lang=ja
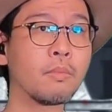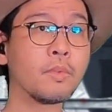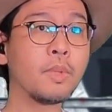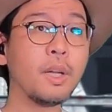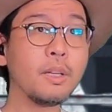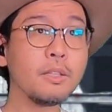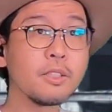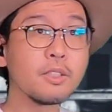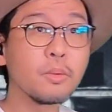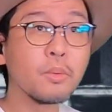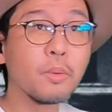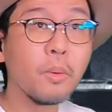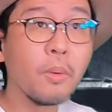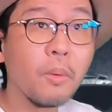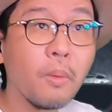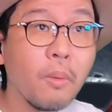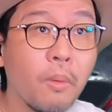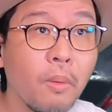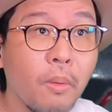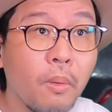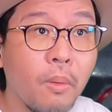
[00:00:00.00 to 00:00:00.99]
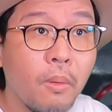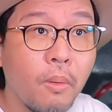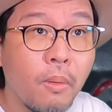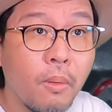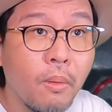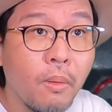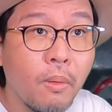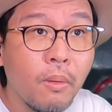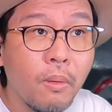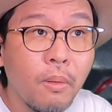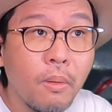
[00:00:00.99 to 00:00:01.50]
なにその
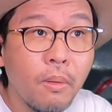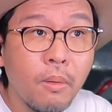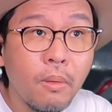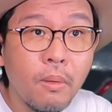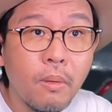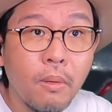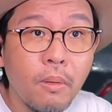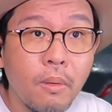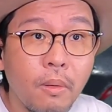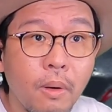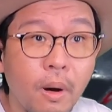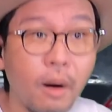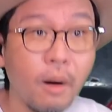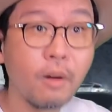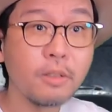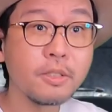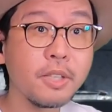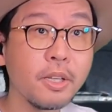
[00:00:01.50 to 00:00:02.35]
ああ、